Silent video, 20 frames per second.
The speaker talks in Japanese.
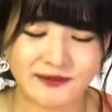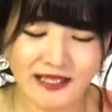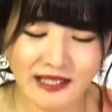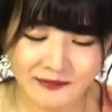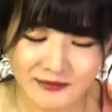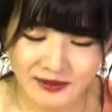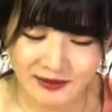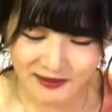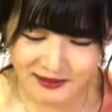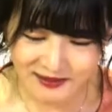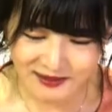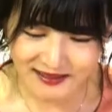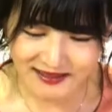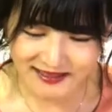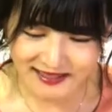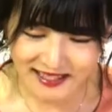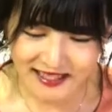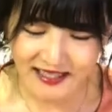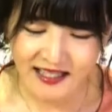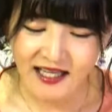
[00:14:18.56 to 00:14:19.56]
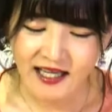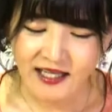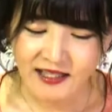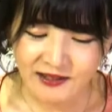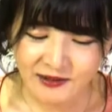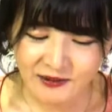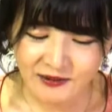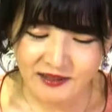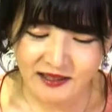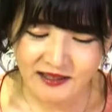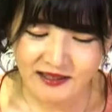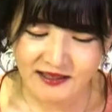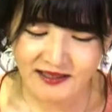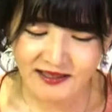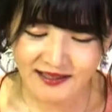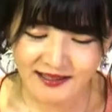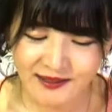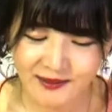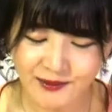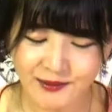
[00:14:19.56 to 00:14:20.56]
民を救って、世の中
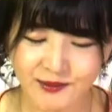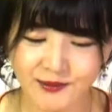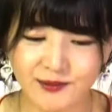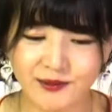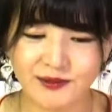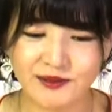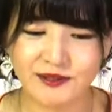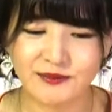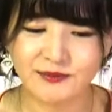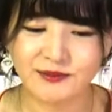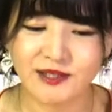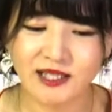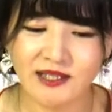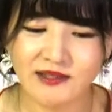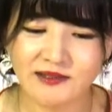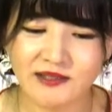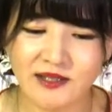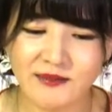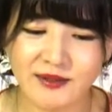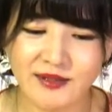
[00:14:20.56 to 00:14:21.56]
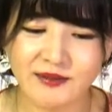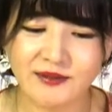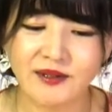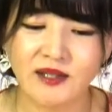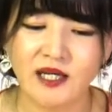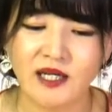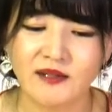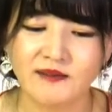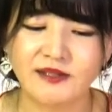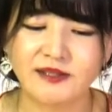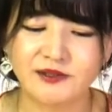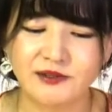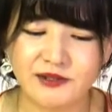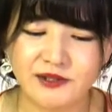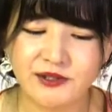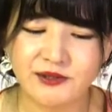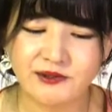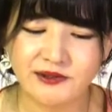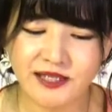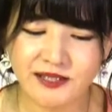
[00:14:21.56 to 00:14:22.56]
がいい方向に向かうための重
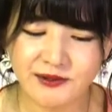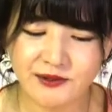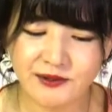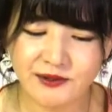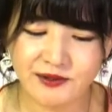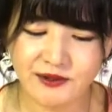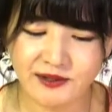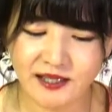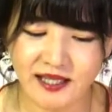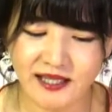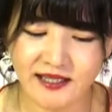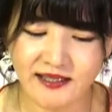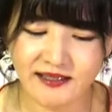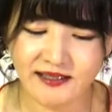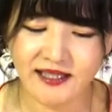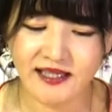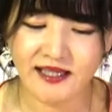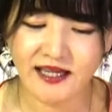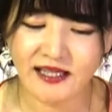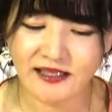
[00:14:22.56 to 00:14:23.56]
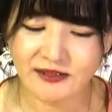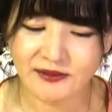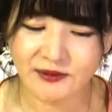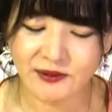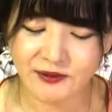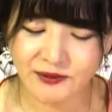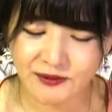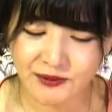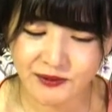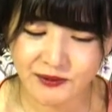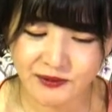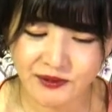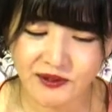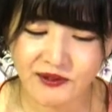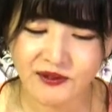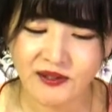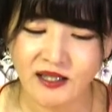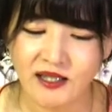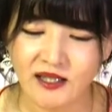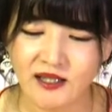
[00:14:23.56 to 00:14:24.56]
要な要素であるというこ
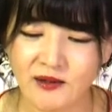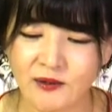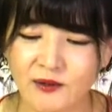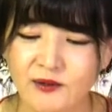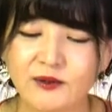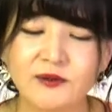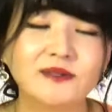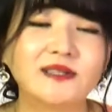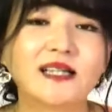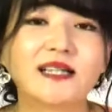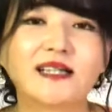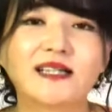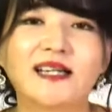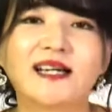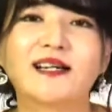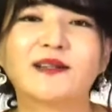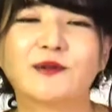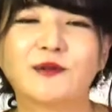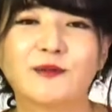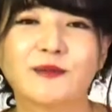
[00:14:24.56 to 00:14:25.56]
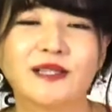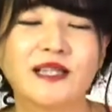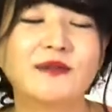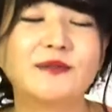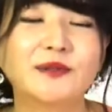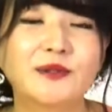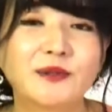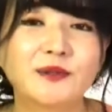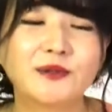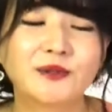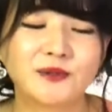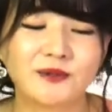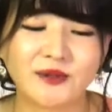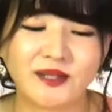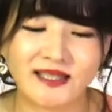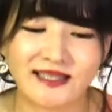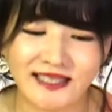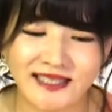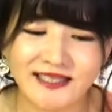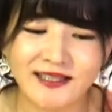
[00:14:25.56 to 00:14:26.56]
とを、この歌から学び取ること
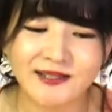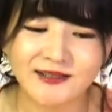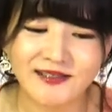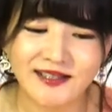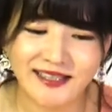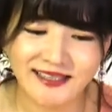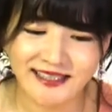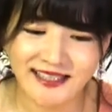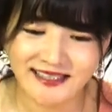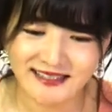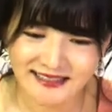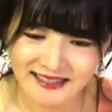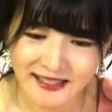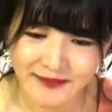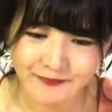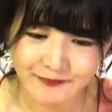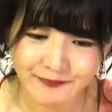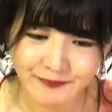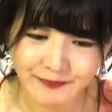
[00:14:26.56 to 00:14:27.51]
ができるわけですね。